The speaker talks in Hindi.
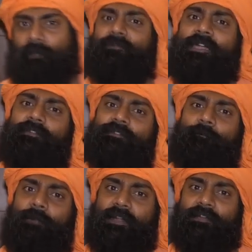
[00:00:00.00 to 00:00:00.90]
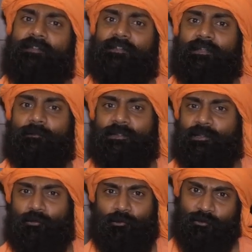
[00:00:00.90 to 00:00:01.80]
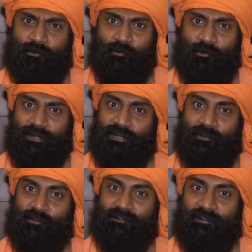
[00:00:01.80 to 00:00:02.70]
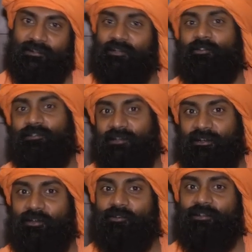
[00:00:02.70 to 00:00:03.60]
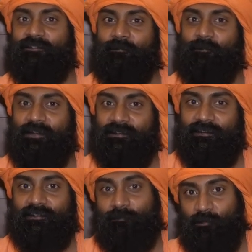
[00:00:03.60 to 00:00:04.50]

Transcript: जब चाहे तब बना सकते मंदिर और उनको कोई नहीं रोक सकता क्योंकि सेना उनका सम्मान करती